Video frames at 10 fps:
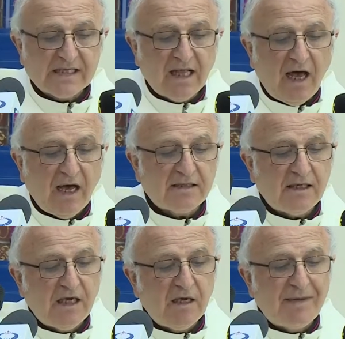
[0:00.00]

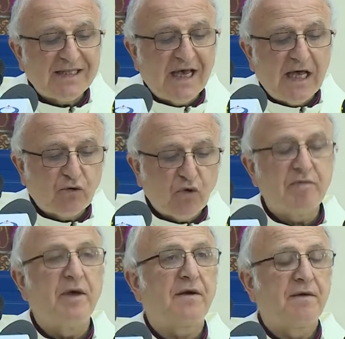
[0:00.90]
اصلاحاته بدات
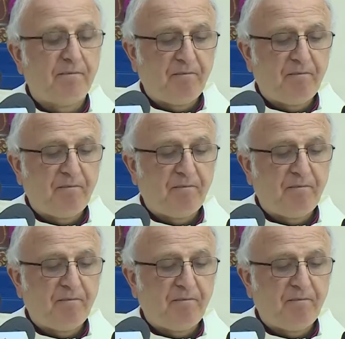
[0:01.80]
تثمر